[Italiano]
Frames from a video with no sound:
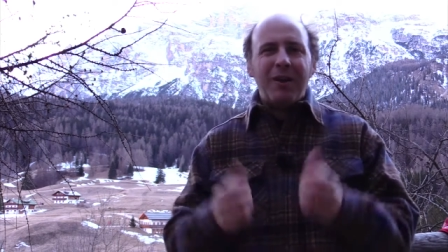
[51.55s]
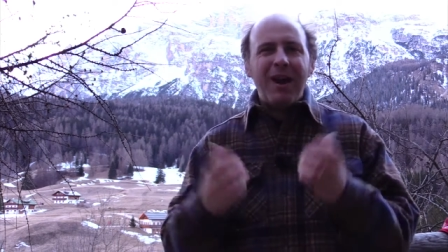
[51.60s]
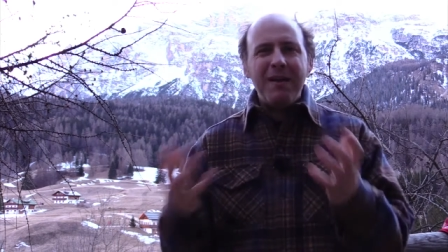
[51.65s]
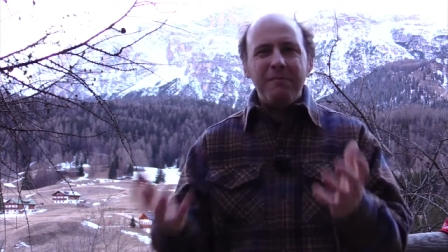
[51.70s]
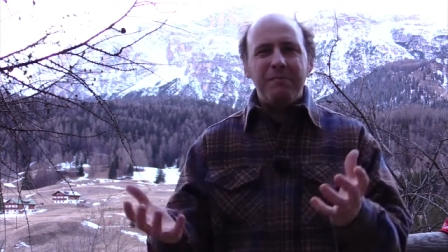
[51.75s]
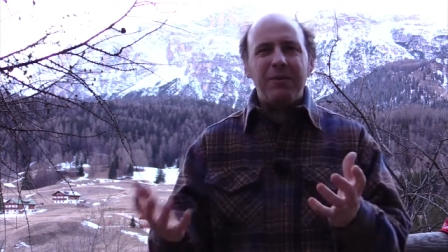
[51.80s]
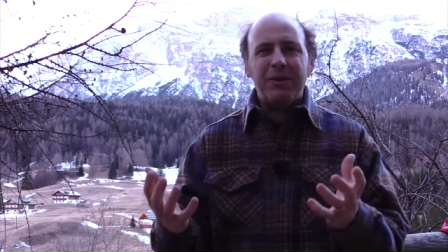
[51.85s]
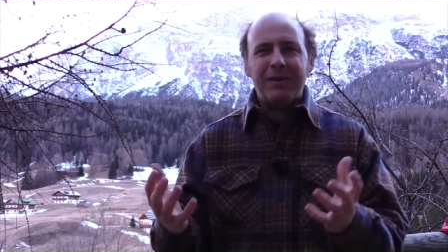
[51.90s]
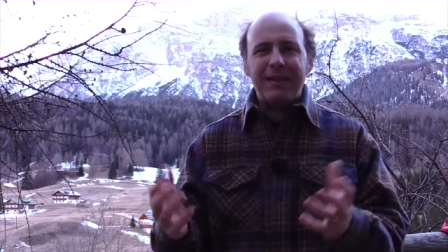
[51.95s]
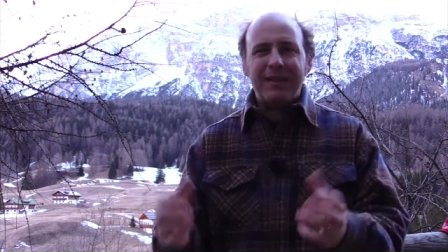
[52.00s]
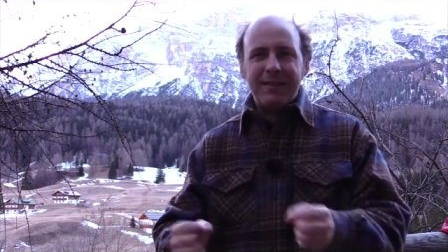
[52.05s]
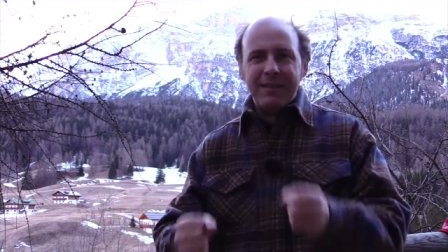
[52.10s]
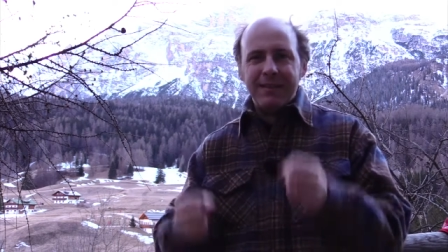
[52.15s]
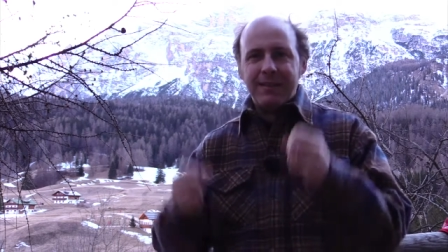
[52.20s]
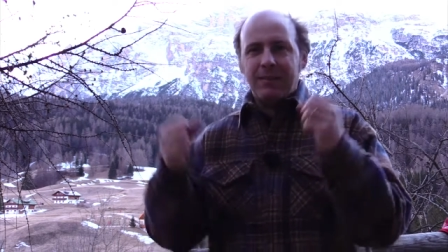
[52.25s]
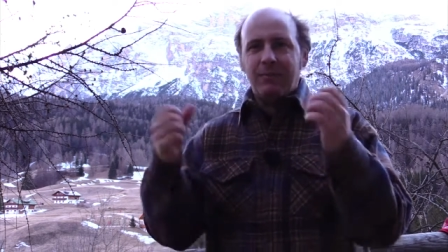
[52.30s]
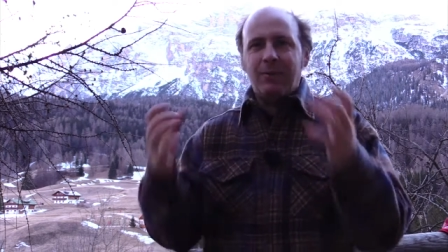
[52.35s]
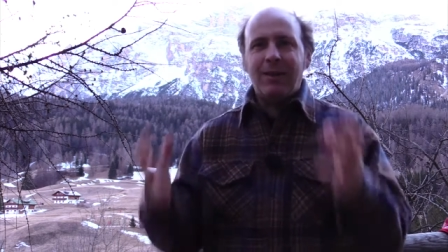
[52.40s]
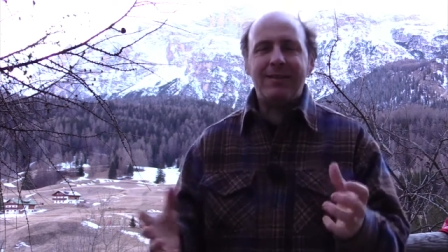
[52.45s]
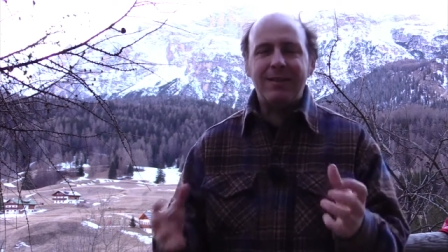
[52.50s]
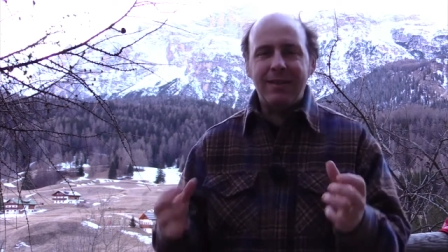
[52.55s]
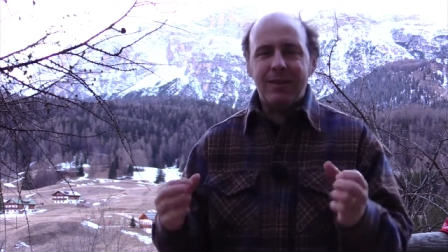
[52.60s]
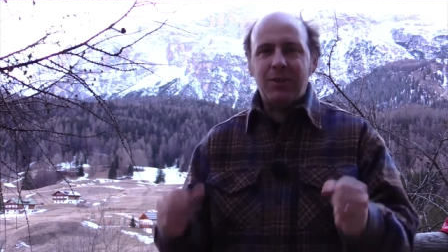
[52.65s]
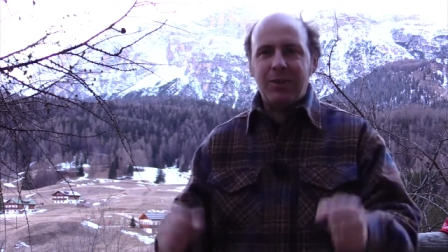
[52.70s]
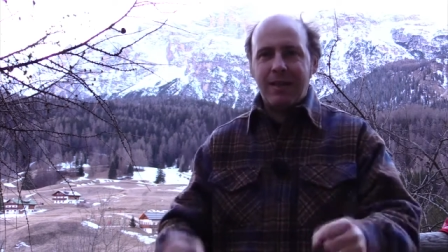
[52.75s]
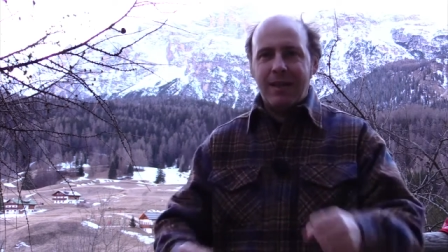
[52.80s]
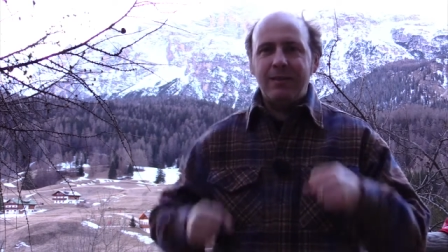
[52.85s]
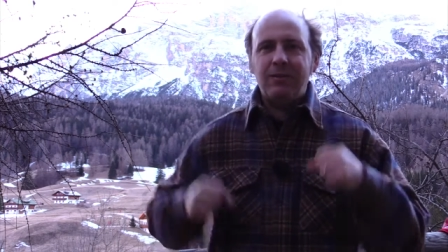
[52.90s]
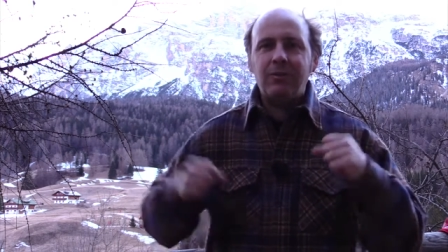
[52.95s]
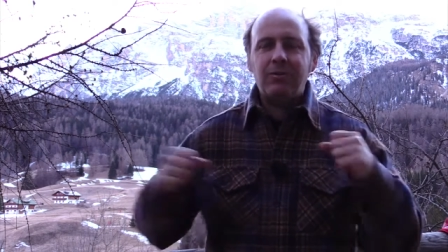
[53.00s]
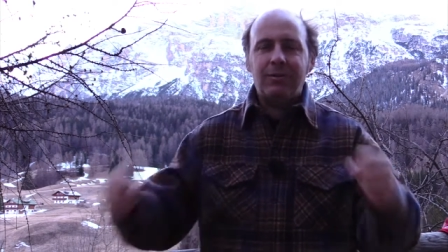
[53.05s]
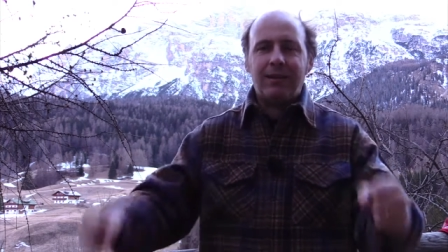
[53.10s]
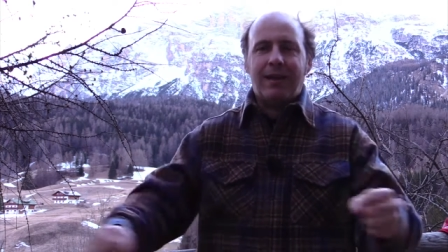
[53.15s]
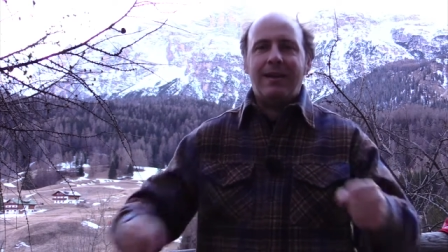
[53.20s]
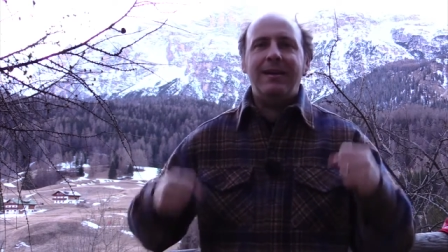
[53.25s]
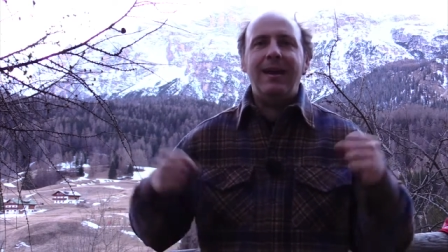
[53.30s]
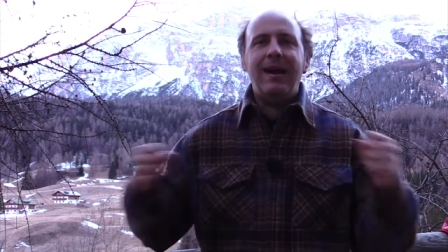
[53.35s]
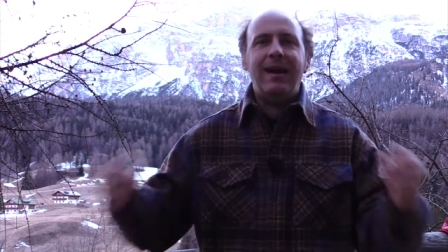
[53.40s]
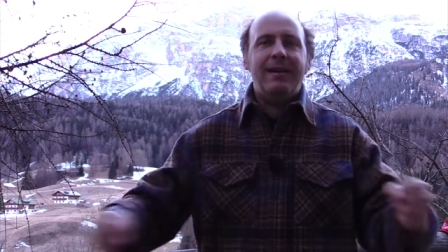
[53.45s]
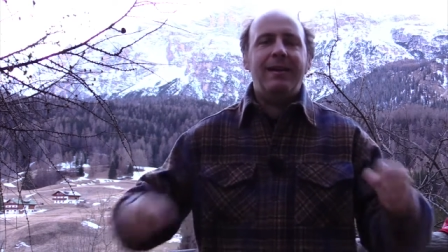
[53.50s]
è importantissimo esserci dentro,
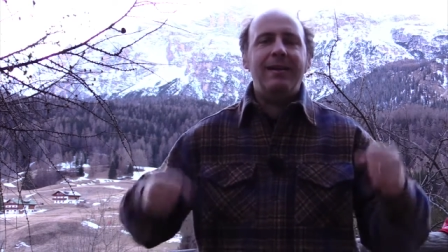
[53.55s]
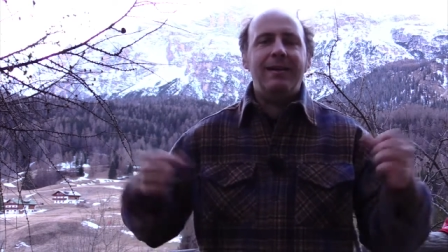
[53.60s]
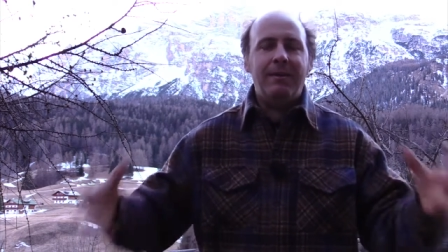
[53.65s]
trainare,